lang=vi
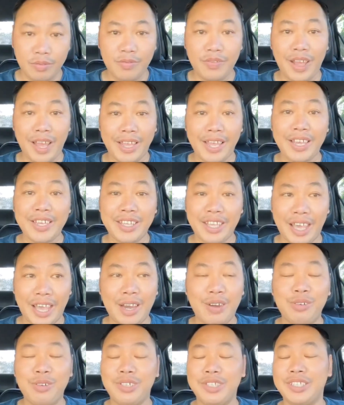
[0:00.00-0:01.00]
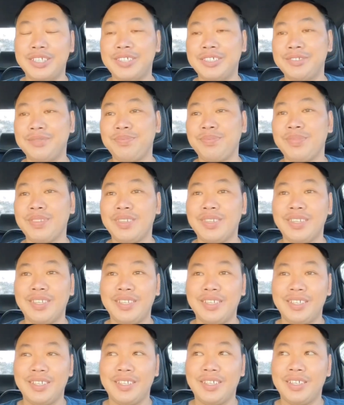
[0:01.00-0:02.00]
và các cháu luôn nữa.
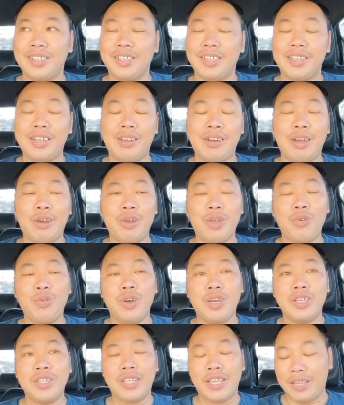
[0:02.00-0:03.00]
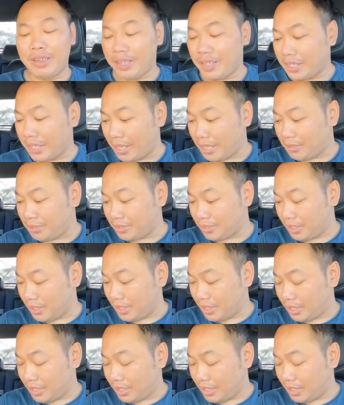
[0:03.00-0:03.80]
Cái lâu lâu cái quên chào các cháu.